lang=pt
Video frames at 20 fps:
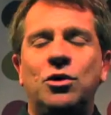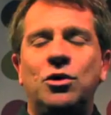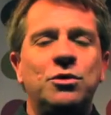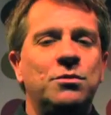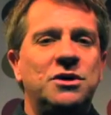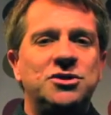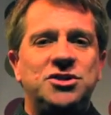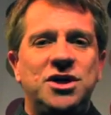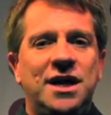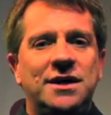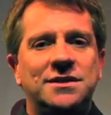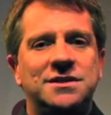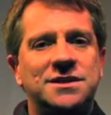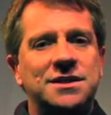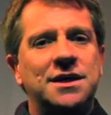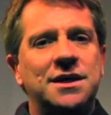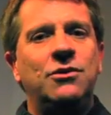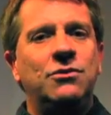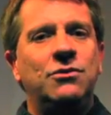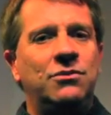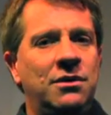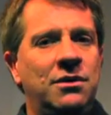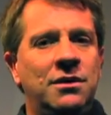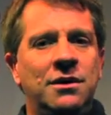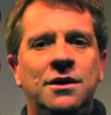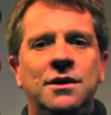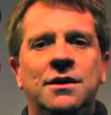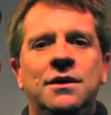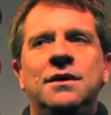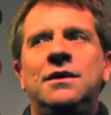toda uma geração
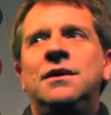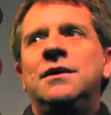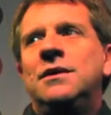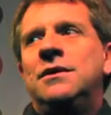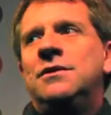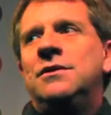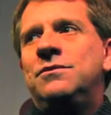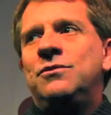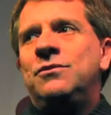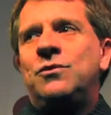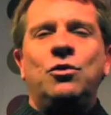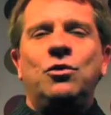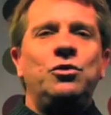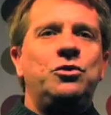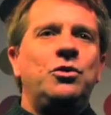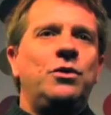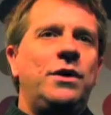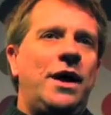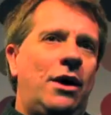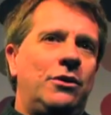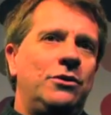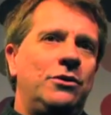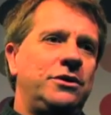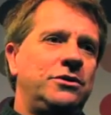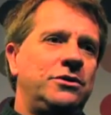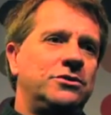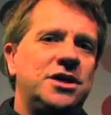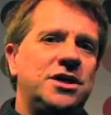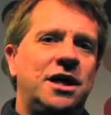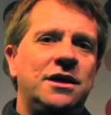cultural no
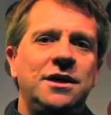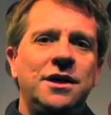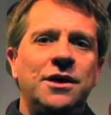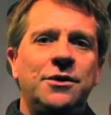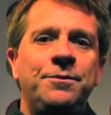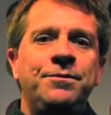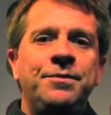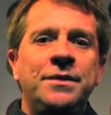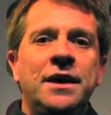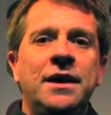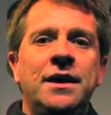Rio de Janeiro.